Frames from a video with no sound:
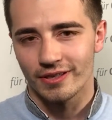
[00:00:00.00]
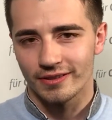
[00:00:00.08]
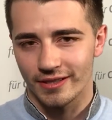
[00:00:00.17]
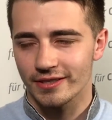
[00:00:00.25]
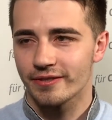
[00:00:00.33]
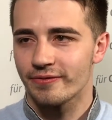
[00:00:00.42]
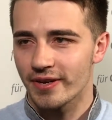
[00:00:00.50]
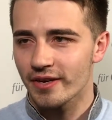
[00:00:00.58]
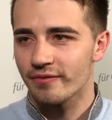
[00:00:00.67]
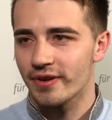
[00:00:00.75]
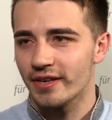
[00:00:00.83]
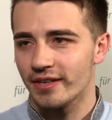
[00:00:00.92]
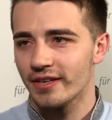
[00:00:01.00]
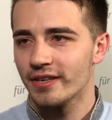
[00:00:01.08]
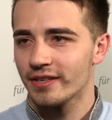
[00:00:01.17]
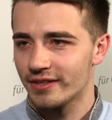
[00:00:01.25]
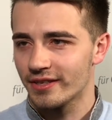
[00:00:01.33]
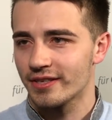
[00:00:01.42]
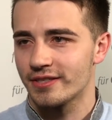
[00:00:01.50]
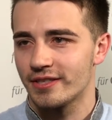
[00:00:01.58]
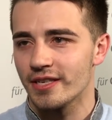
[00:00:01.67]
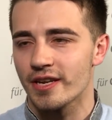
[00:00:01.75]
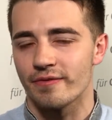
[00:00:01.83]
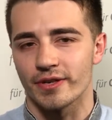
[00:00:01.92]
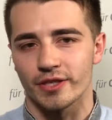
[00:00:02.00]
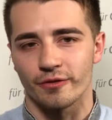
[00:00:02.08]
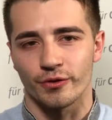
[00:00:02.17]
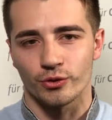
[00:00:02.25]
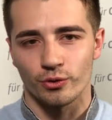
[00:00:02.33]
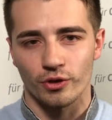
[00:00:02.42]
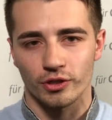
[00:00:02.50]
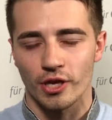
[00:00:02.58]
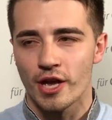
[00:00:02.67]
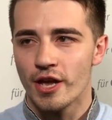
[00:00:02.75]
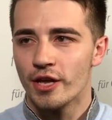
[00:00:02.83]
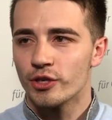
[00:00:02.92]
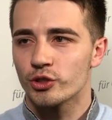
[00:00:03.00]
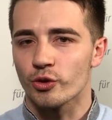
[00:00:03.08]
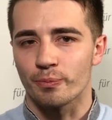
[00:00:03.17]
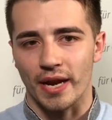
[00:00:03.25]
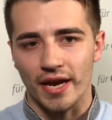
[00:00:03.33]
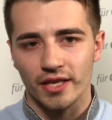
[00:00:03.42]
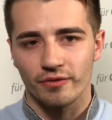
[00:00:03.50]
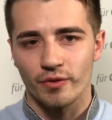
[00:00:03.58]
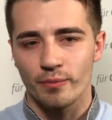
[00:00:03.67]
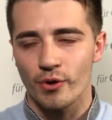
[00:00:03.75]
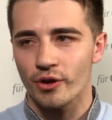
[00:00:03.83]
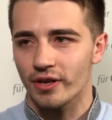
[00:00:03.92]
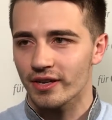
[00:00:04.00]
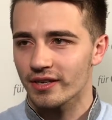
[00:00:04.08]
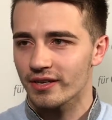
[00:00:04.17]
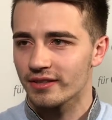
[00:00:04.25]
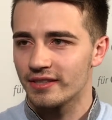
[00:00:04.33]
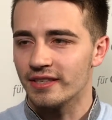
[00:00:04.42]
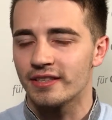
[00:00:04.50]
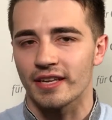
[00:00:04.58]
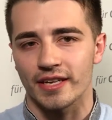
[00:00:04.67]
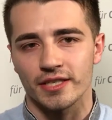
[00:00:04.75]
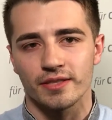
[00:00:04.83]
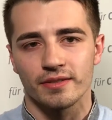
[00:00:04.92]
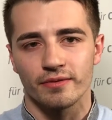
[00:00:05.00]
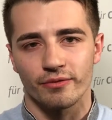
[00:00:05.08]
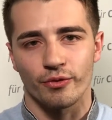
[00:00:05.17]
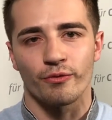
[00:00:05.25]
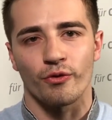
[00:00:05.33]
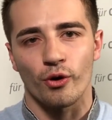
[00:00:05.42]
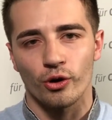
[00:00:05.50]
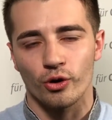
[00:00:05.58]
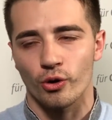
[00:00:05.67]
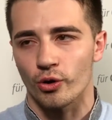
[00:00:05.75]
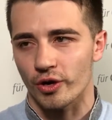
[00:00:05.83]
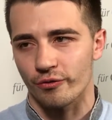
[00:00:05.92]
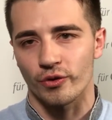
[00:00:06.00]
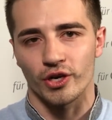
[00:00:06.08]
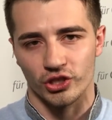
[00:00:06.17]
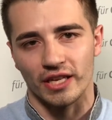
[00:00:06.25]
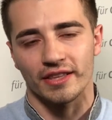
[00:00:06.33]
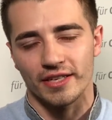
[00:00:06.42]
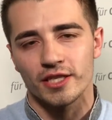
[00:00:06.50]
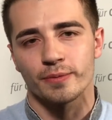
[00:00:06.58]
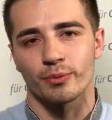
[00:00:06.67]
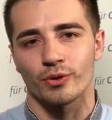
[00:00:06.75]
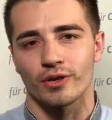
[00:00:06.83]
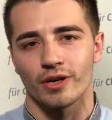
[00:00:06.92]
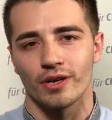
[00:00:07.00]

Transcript: deswegen wähle ich die Christine, weil sie versucht, so breit wie möglich die Interessen vom Volk oder von der Stadt Innsbruck